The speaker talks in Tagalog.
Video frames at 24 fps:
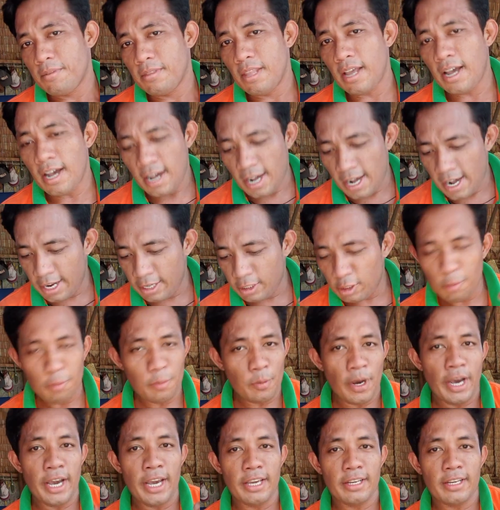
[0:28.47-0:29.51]
Na ito
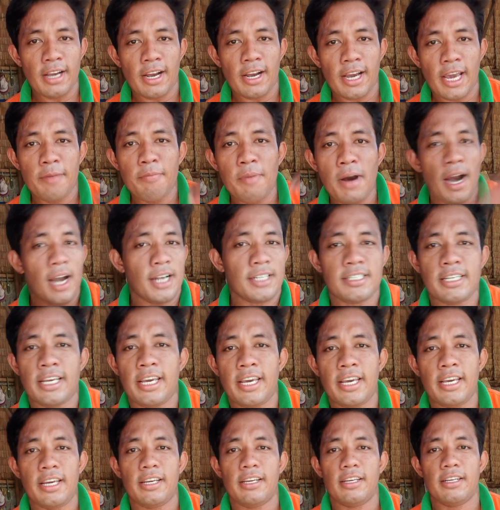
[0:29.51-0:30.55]
po ay kakaiba kasi
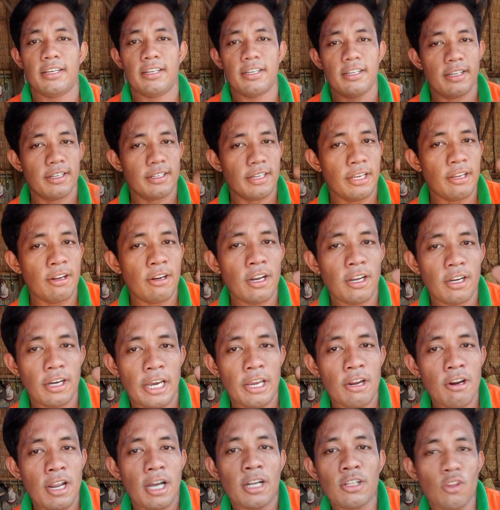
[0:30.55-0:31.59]
ngayon lang,
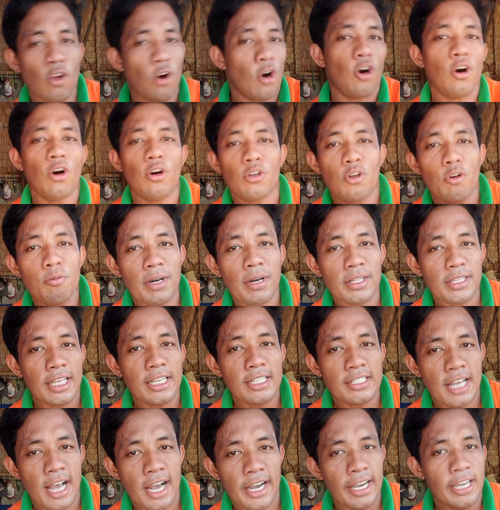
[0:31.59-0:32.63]
ngayon lang to
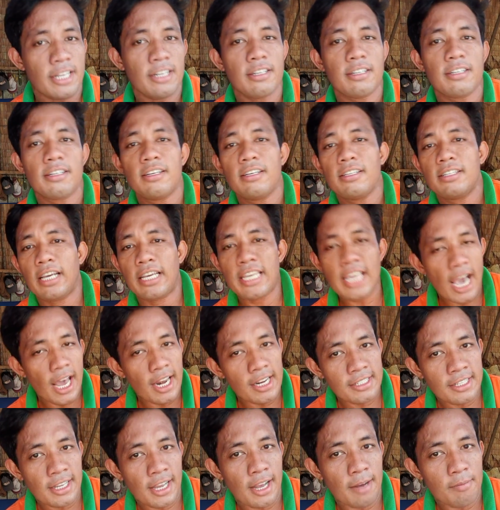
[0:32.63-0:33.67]
dumating sa akin.
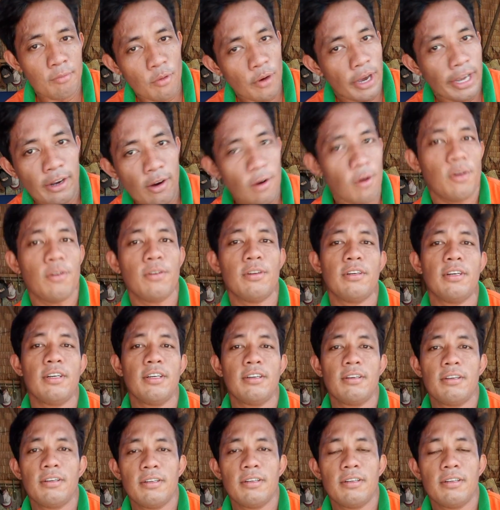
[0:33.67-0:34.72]
Nangyari sa buhay ko.
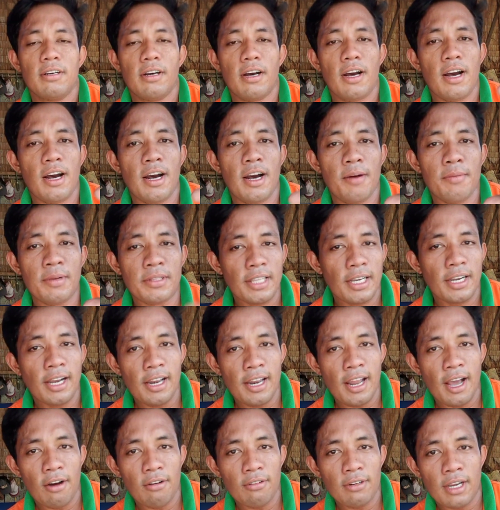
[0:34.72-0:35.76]
Uh,
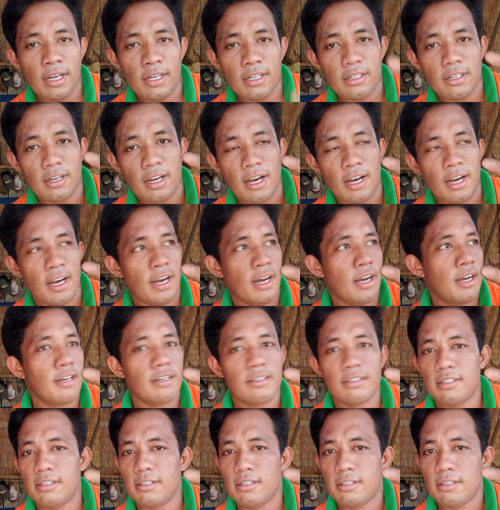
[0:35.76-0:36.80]
matagal na akong nag uh,
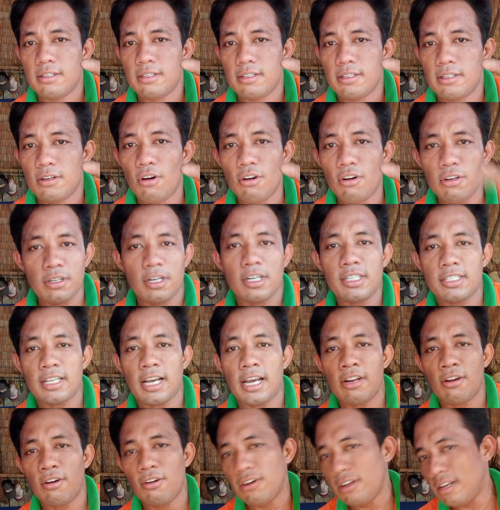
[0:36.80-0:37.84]
order
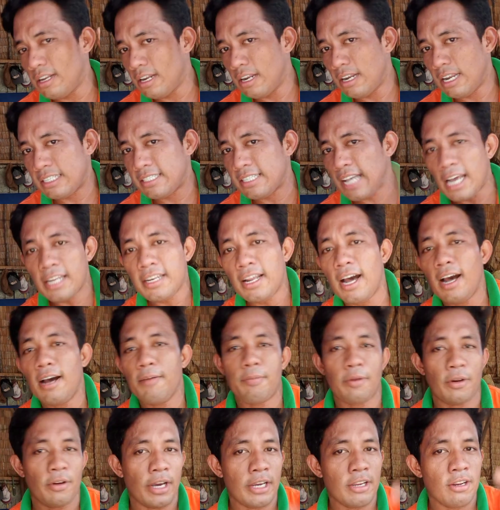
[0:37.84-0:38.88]
sa ano, Lazada,
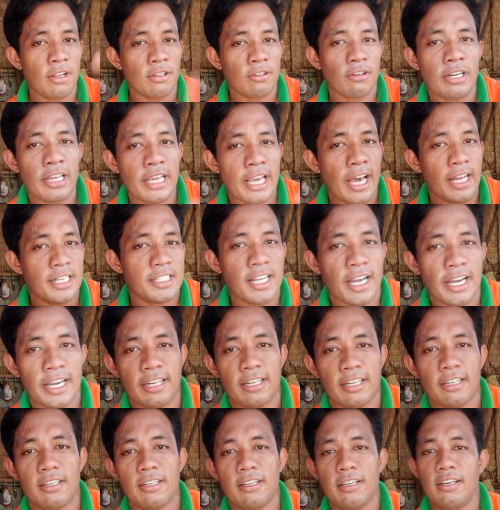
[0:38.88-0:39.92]
pero ganyan lang ito nangyari sa
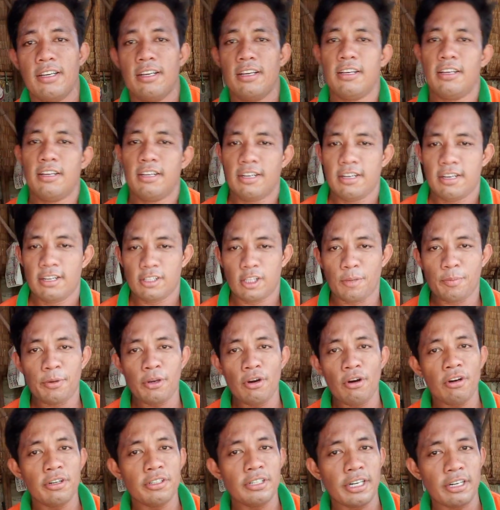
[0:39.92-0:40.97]
akin. Ito po
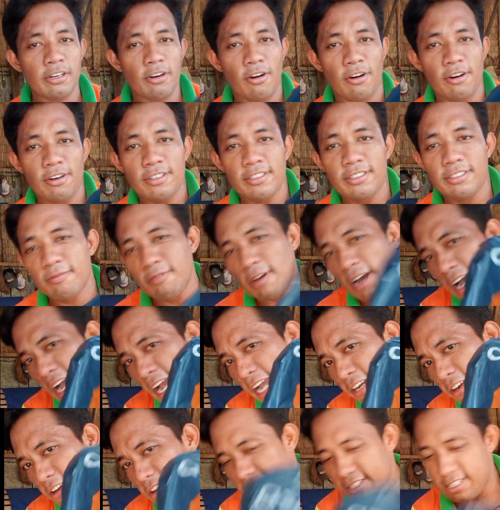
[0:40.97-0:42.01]
yung order ko, mga
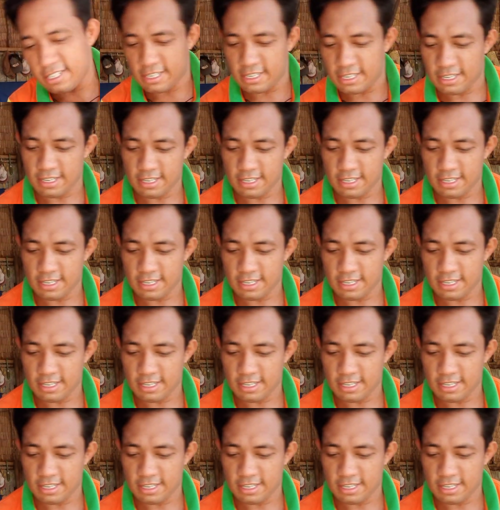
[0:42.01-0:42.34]
ka-idols.